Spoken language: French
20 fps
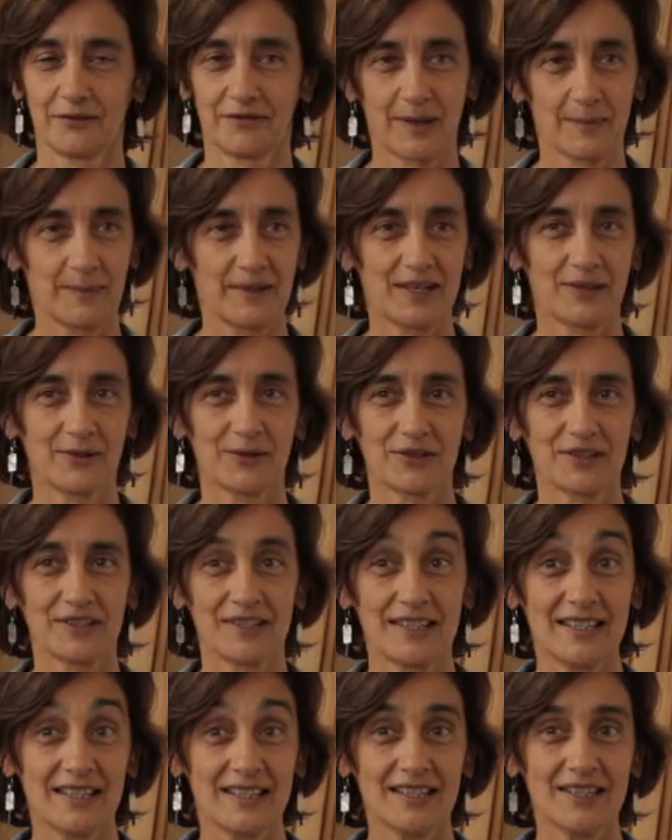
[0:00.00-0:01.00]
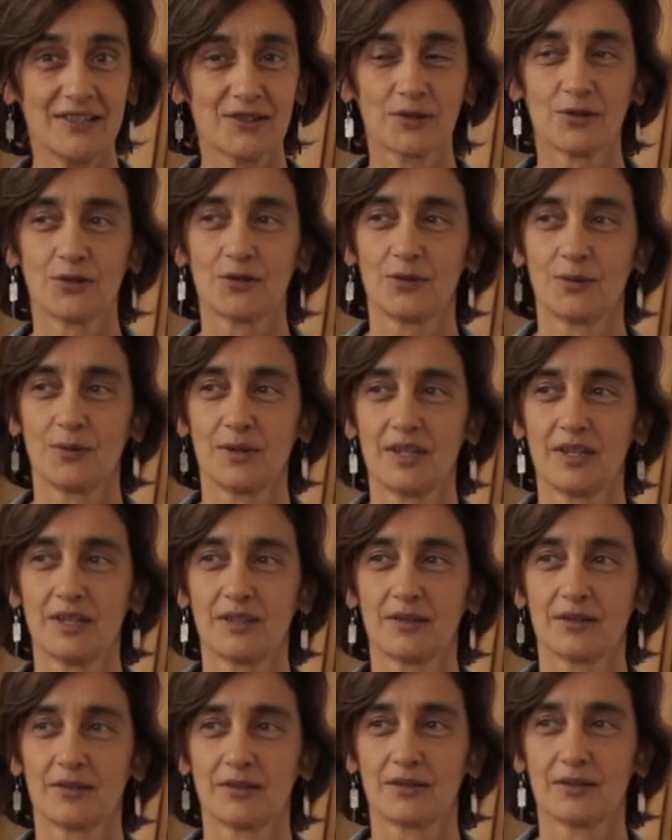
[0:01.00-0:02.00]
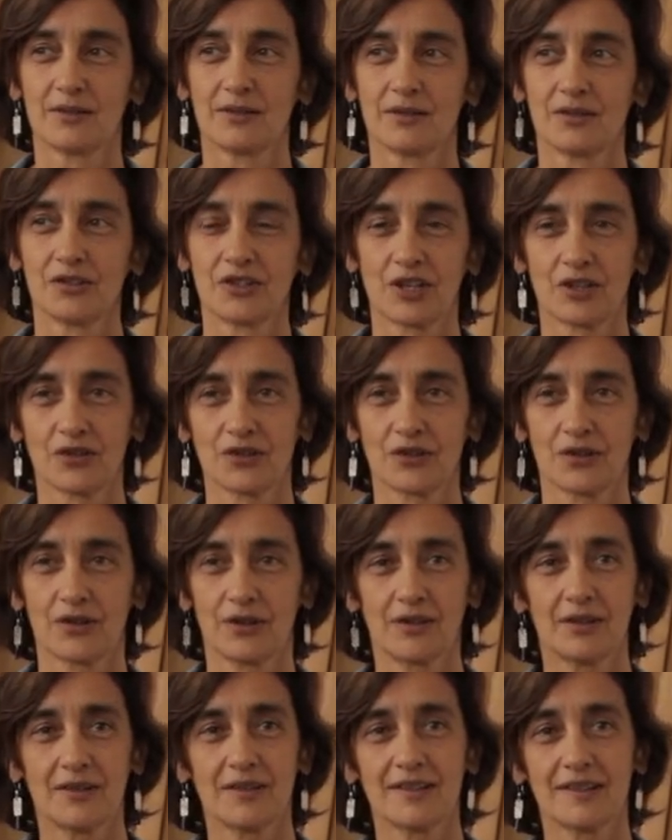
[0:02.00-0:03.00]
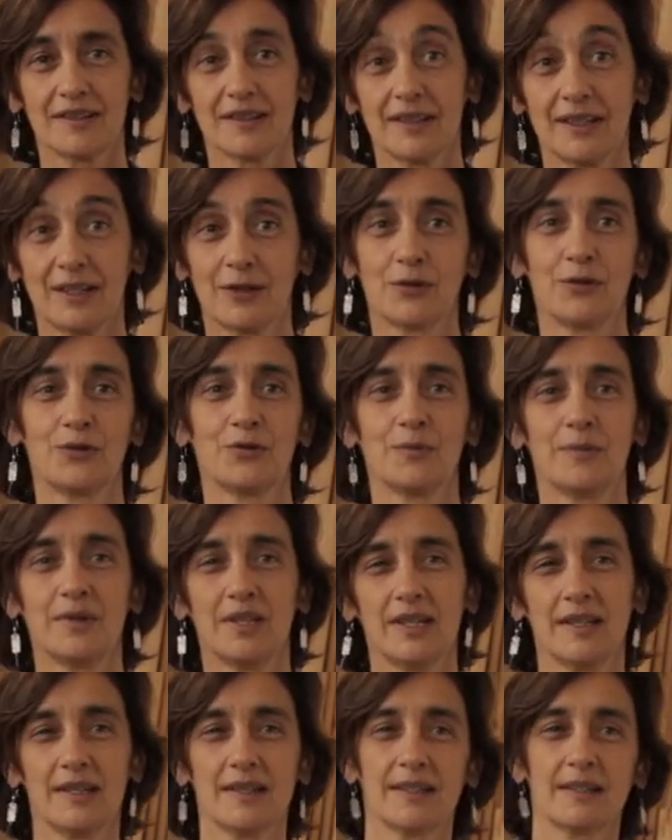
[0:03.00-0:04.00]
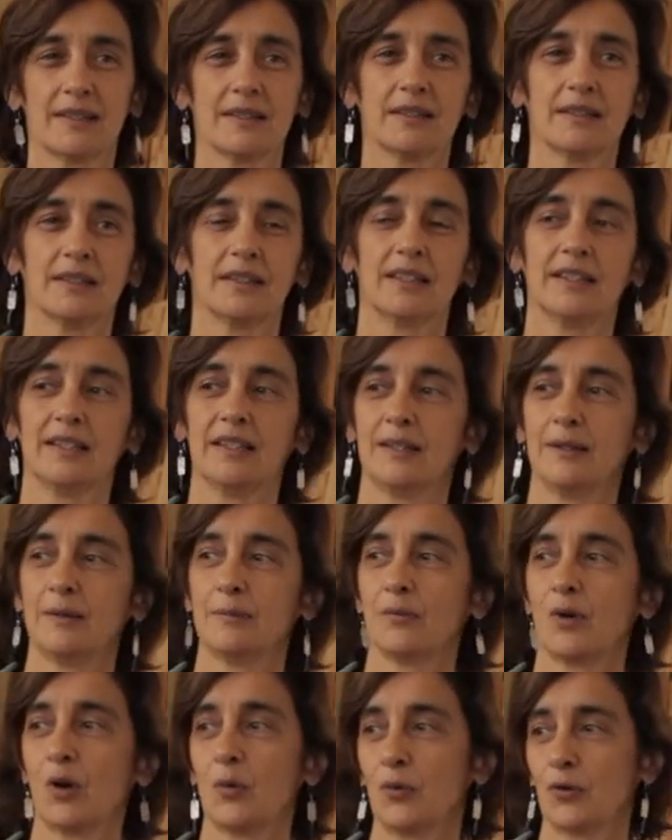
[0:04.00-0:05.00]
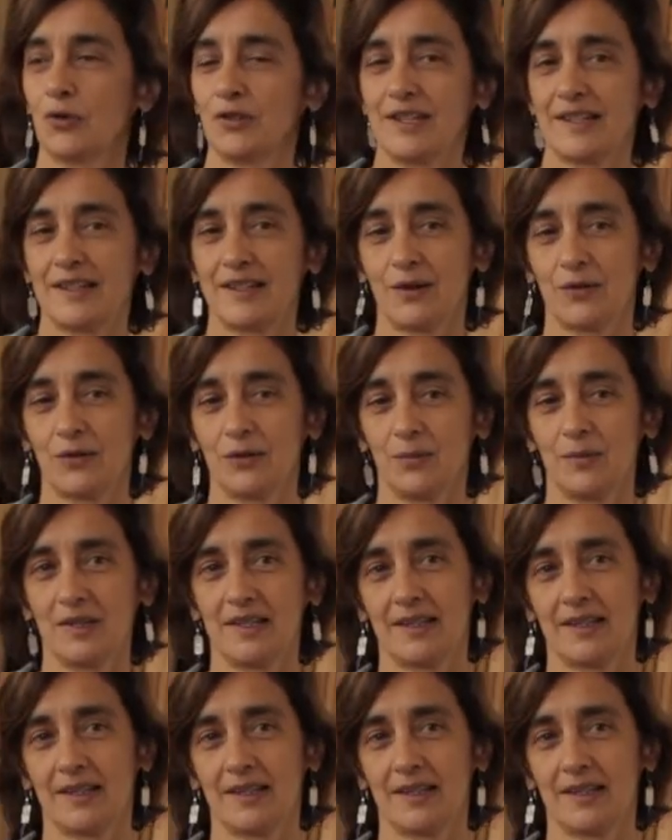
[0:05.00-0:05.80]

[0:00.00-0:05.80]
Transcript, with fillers: Fabienne Orsi, je suis euh, chercheuse, économiste et membre des économistes